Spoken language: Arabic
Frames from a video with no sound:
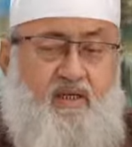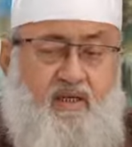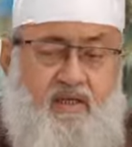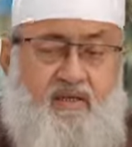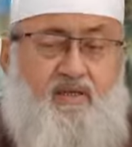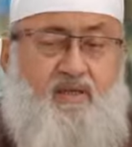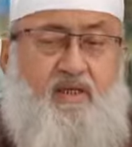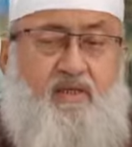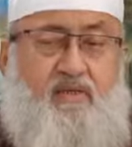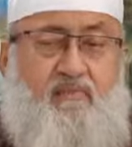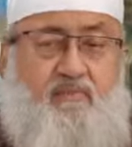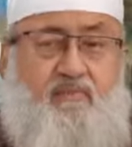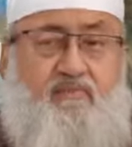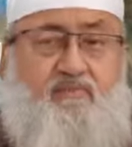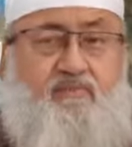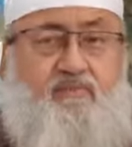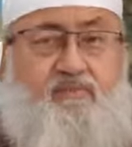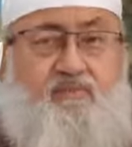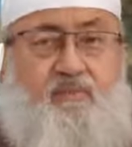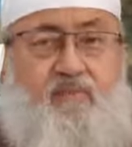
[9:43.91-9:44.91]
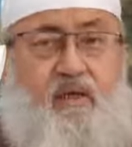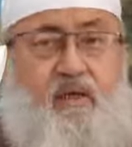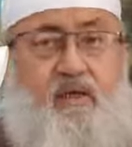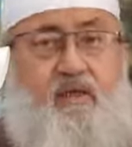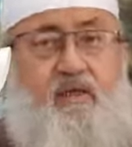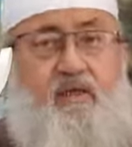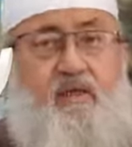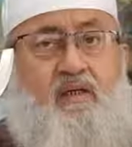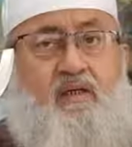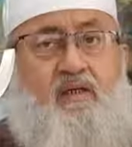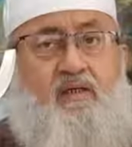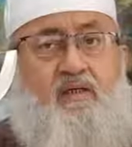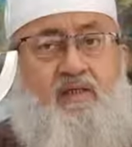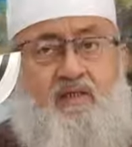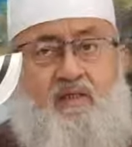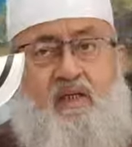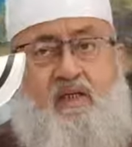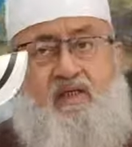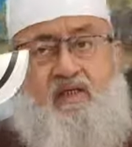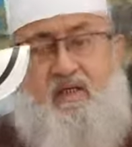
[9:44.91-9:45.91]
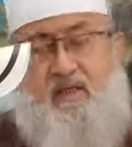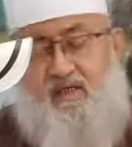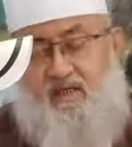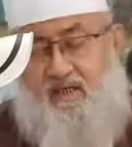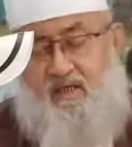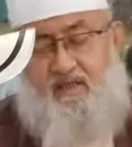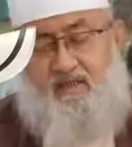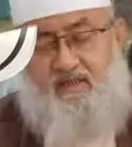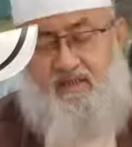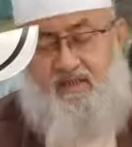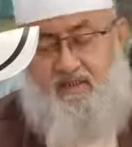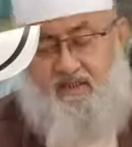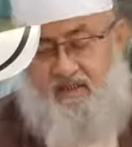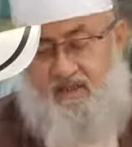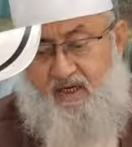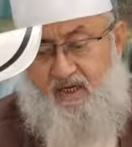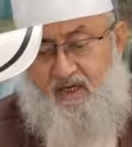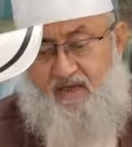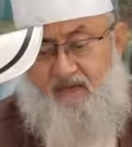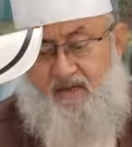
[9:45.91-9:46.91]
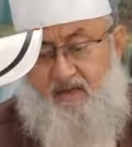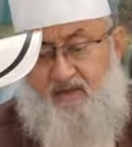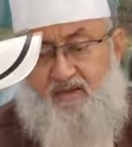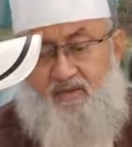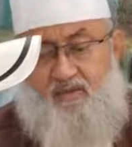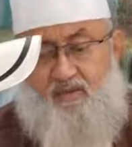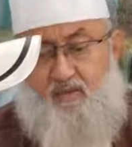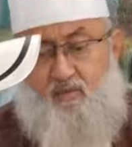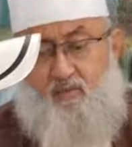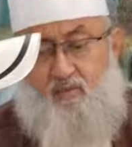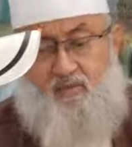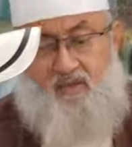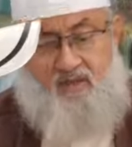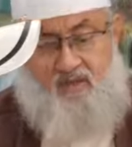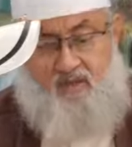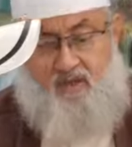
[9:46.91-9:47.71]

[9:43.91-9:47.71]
إذا آه، إذا كان الإنسان عنده